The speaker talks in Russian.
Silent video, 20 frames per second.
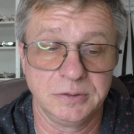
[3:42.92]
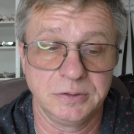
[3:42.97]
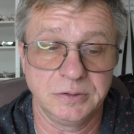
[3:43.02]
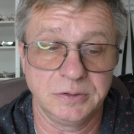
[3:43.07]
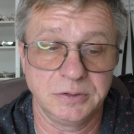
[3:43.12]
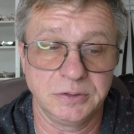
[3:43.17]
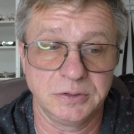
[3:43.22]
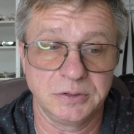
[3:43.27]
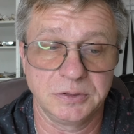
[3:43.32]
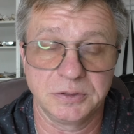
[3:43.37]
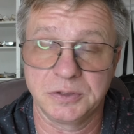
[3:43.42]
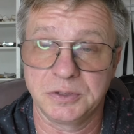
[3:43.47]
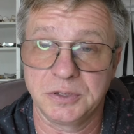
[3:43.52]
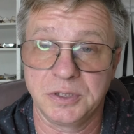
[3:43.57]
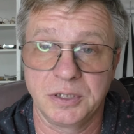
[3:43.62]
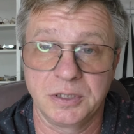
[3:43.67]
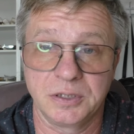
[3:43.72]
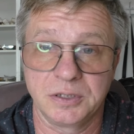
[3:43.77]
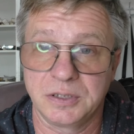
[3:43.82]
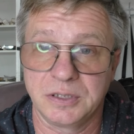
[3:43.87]
Но
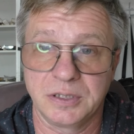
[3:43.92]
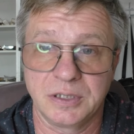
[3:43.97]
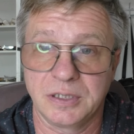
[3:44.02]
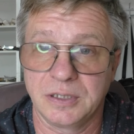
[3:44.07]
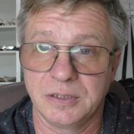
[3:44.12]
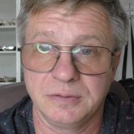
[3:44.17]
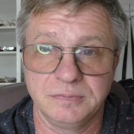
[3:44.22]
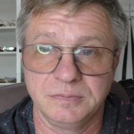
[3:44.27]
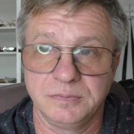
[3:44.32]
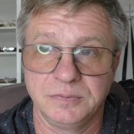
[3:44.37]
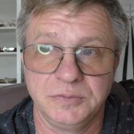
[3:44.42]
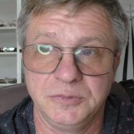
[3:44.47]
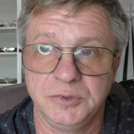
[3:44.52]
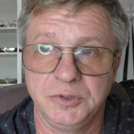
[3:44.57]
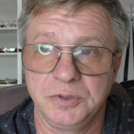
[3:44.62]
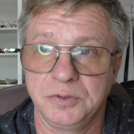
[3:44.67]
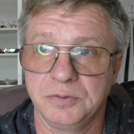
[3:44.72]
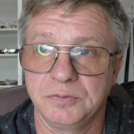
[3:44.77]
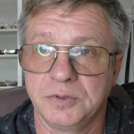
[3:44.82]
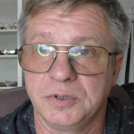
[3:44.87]
сделать я
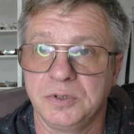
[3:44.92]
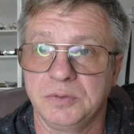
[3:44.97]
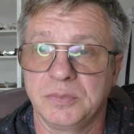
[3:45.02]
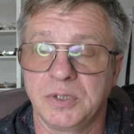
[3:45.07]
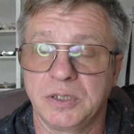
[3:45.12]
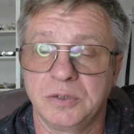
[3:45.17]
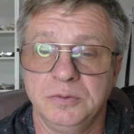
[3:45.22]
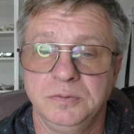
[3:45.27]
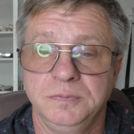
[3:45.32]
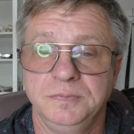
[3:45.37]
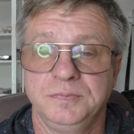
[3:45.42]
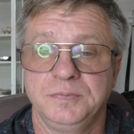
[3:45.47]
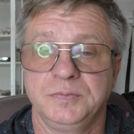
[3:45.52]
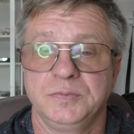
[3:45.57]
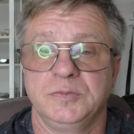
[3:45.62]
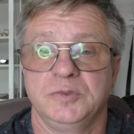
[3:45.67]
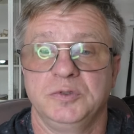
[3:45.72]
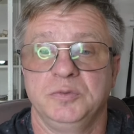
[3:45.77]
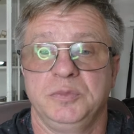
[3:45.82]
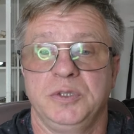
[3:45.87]
ничего не могу.
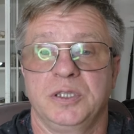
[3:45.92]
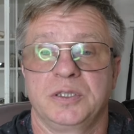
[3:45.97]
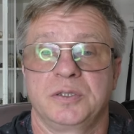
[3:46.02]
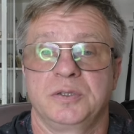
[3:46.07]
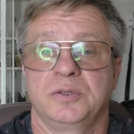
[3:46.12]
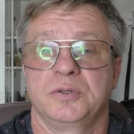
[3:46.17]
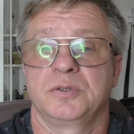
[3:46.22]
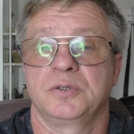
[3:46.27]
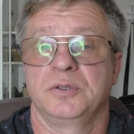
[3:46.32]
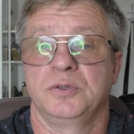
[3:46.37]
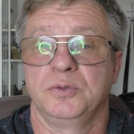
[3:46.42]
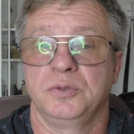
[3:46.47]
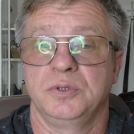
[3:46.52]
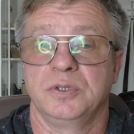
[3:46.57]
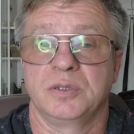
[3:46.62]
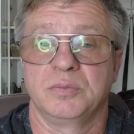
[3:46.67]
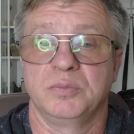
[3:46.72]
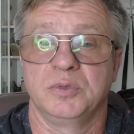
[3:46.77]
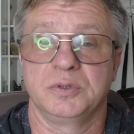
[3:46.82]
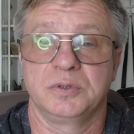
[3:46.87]
У меня же тоже люди
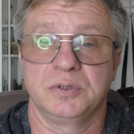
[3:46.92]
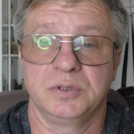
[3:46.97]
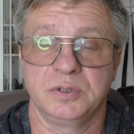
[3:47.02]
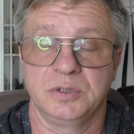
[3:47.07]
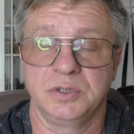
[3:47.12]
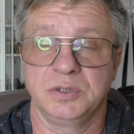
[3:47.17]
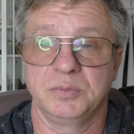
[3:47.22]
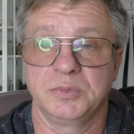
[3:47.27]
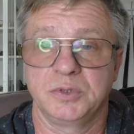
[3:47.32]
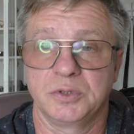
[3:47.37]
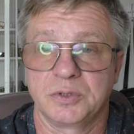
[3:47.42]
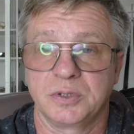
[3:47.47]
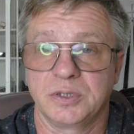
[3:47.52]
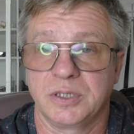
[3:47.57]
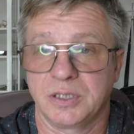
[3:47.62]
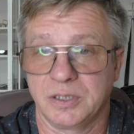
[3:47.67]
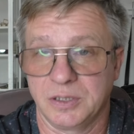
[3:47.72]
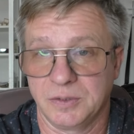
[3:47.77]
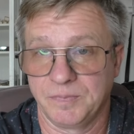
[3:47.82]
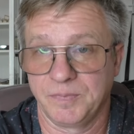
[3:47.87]
работают, им тоже
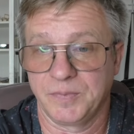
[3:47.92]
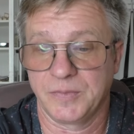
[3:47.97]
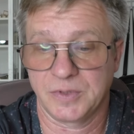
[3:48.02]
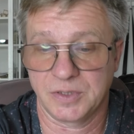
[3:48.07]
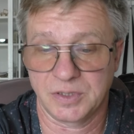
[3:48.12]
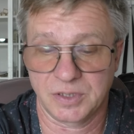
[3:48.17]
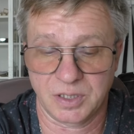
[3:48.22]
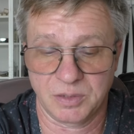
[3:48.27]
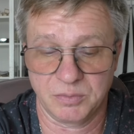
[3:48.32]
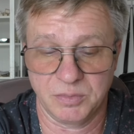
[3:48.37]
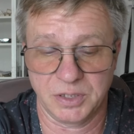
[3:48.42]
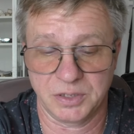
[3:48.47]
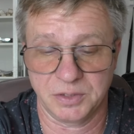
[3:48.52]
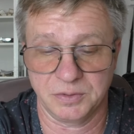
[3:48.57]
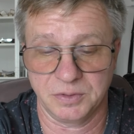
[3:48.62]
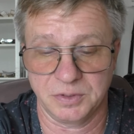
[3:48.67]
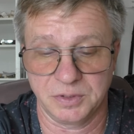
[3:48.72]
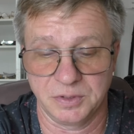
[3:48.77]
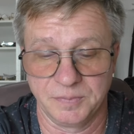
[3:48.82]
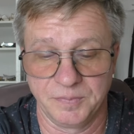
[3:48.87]
надо
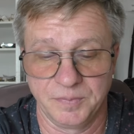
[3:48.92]
зарабатывать.